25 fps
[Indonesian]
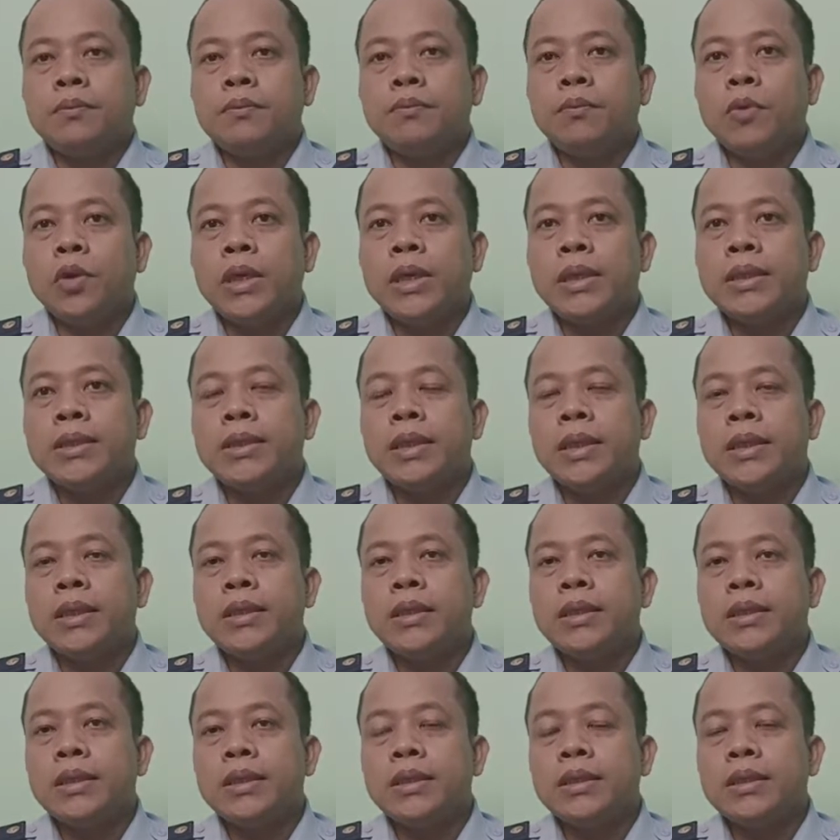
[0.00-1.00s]
Boleh
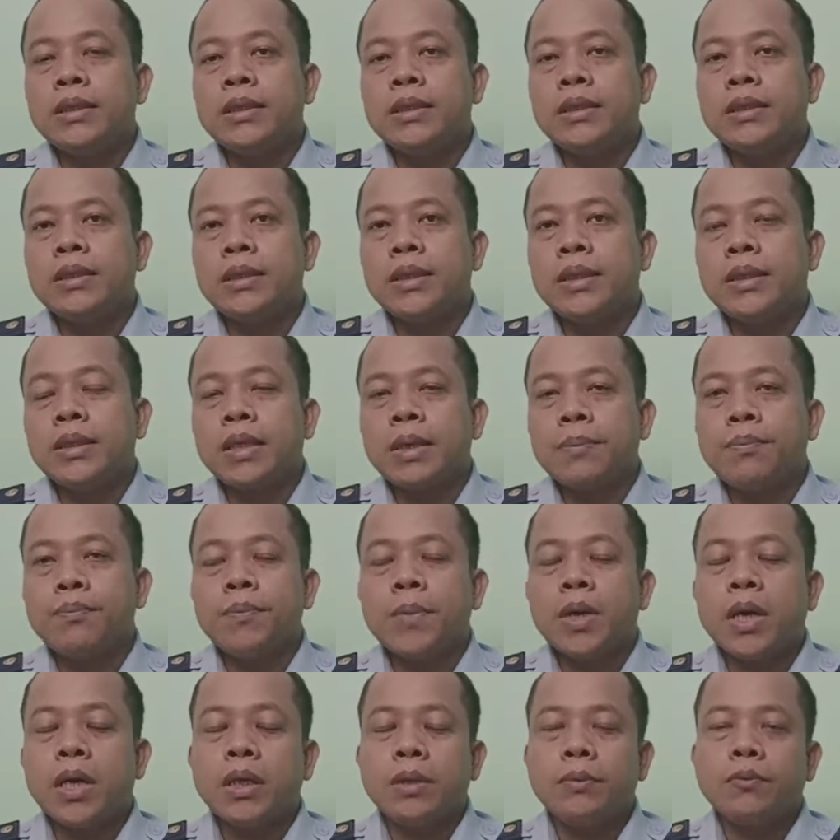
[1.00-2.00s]
jadi
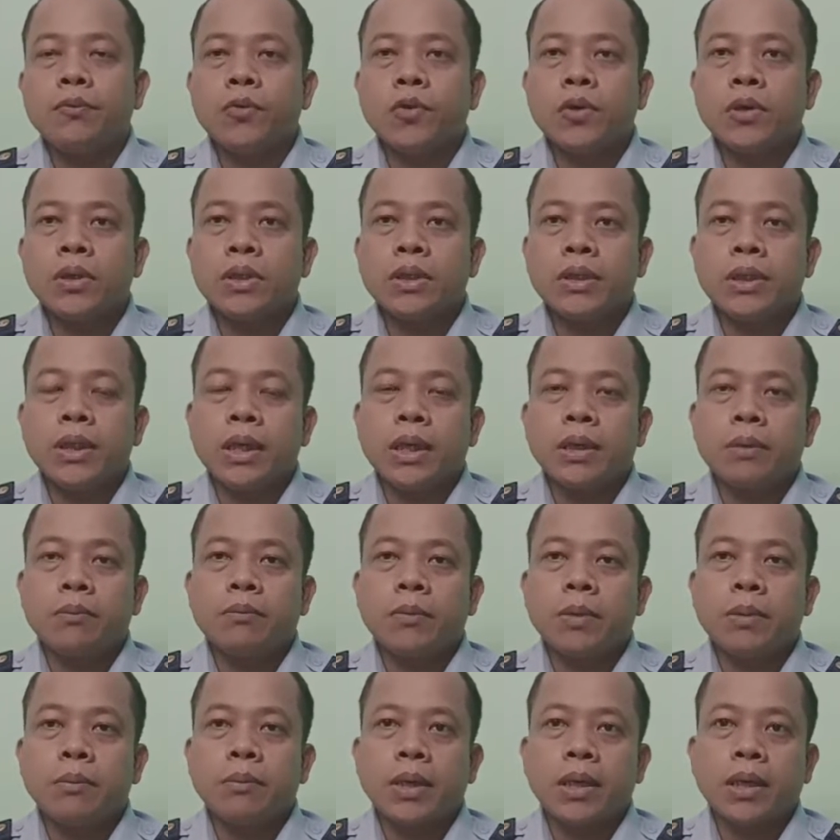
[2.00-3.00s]
sikap Baim Wong yang
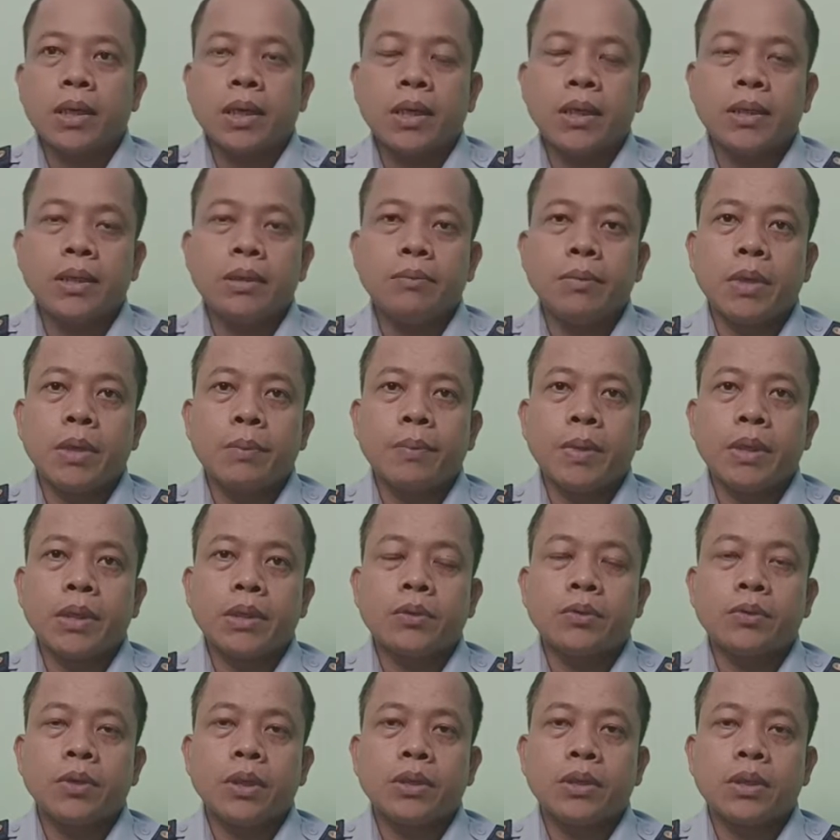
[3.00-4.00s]
memarahi
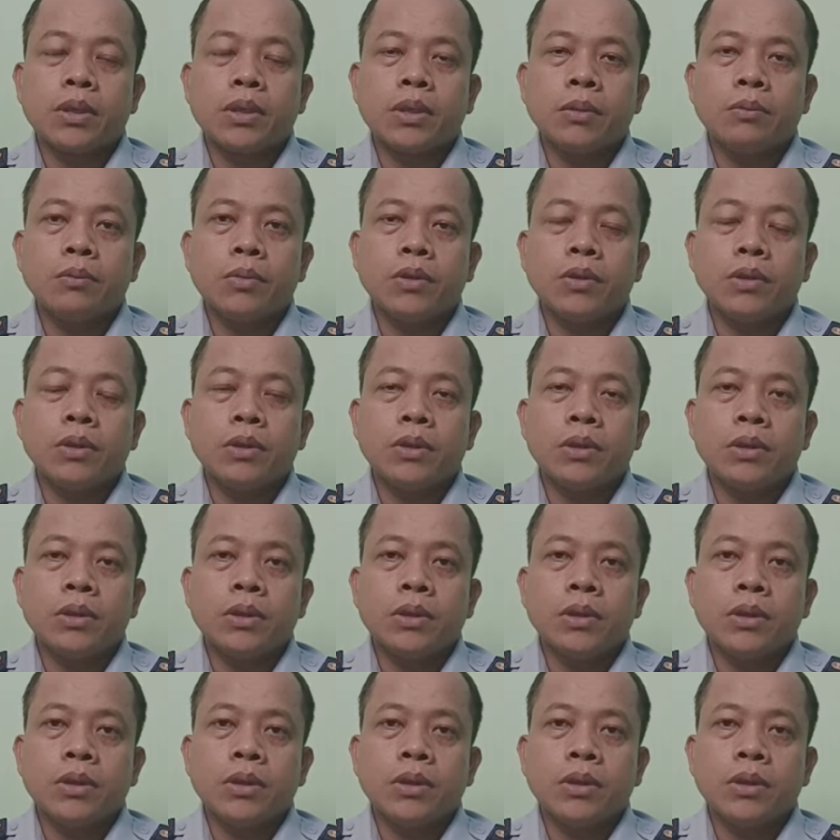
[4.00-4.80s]
bapak tua tersebut